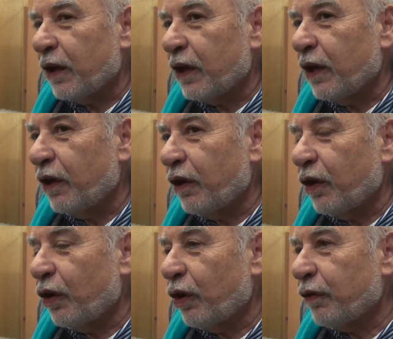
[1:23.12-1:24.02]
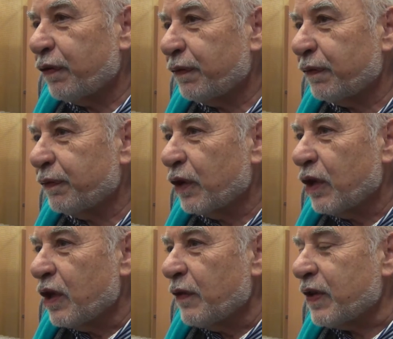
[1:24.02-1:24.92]
euh,
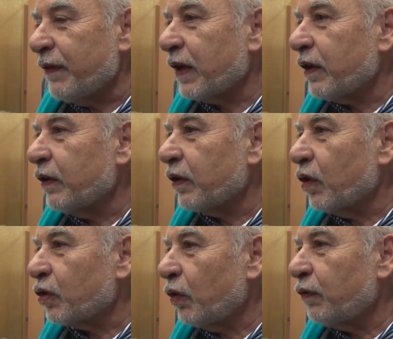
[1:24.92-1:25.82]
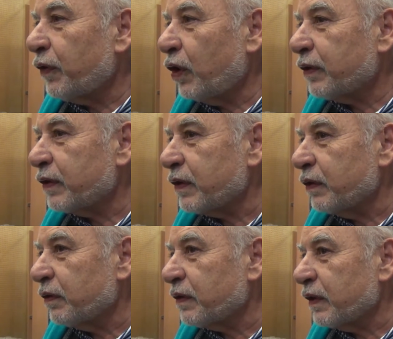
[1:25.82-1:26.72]
vous savez, euh, quand on vote,
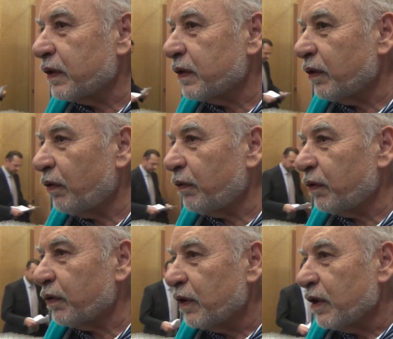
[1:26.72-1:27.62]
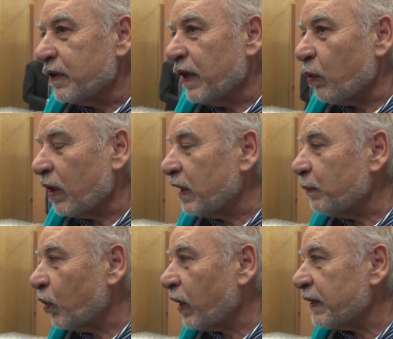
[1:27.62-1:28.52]
c'est la loi de la
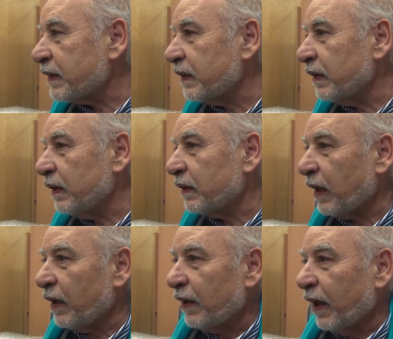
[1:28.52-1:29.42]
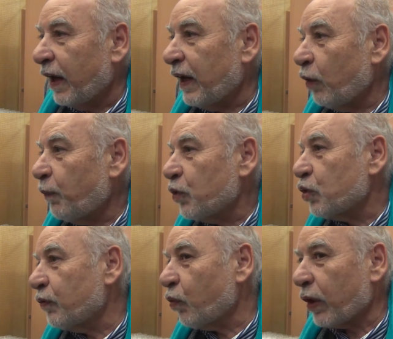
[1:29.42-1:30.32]
démocratie. Elle a eu plus
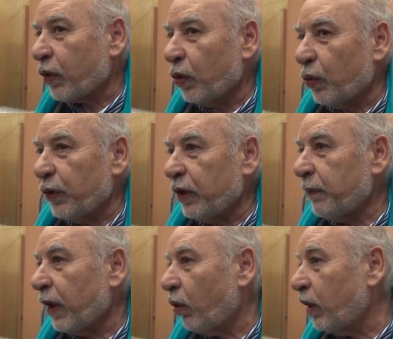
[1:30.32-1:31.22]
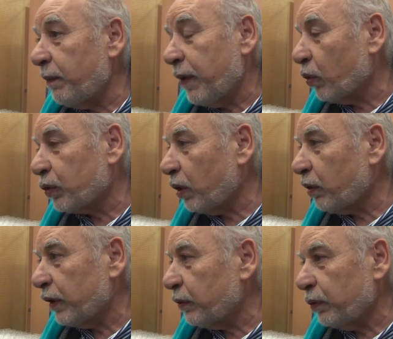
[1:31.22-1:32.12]
de voix que lui, mais on les autant,
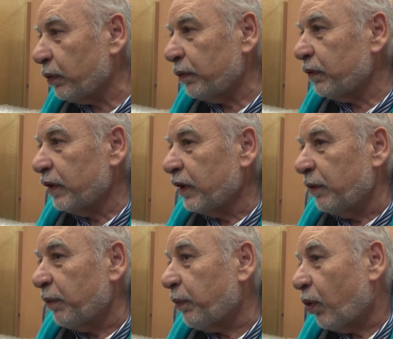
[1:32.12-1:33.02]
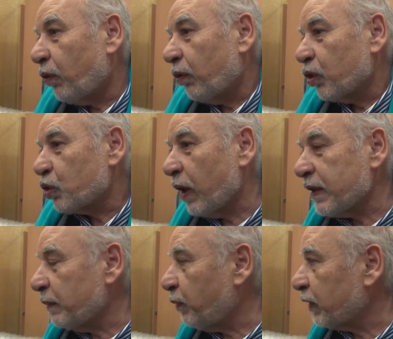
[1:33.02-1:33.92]
les deux. Hein. Mais bon, le choix
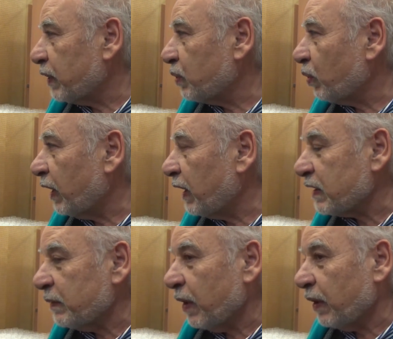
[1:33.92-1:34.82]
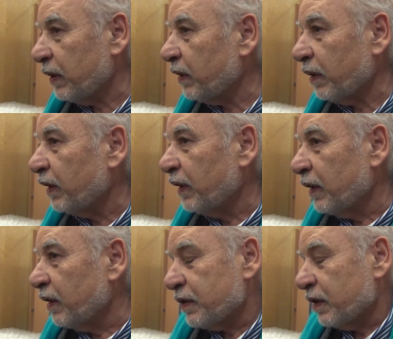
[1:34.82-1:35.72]
s'est porté sur les Lastimani.
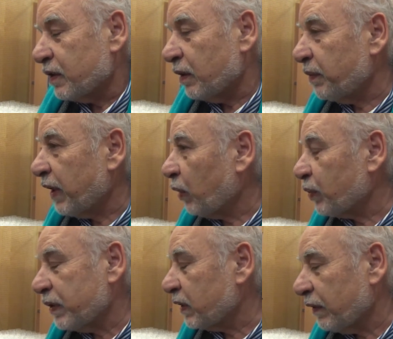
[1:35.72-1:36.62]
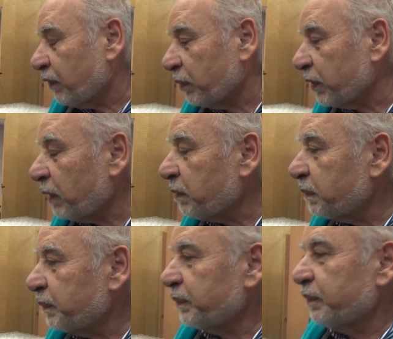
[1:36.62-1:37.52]
C'est bien aussi, c'est formidable.
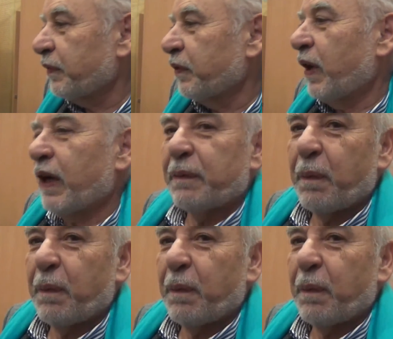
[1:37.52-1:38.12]
Voilà.